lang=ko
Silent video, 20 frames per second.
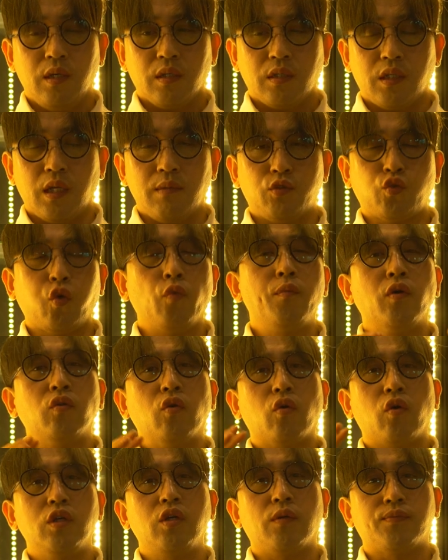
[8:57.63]
그다음에
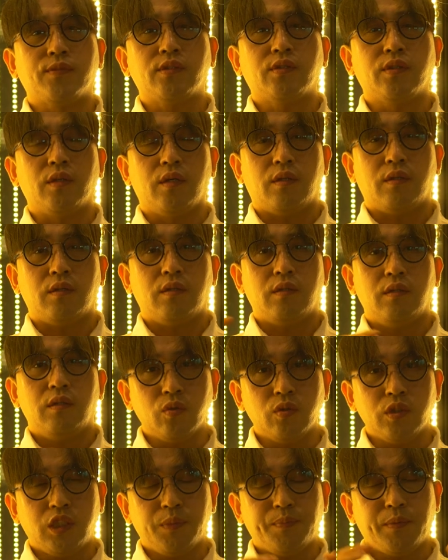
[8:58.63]
조명도 거의 없었어요.
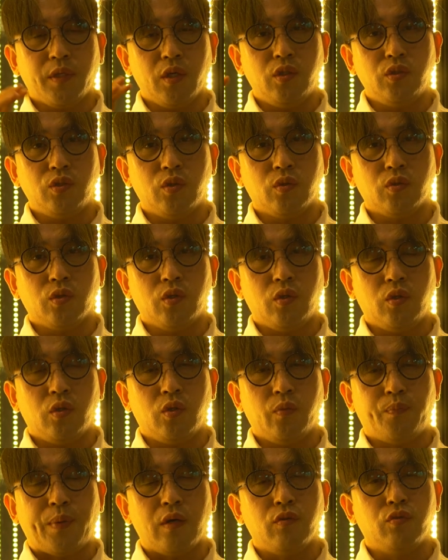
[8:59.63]
10개월
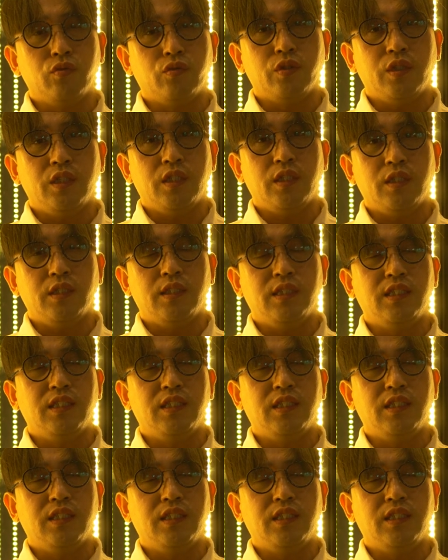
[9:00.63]
정도 배우들이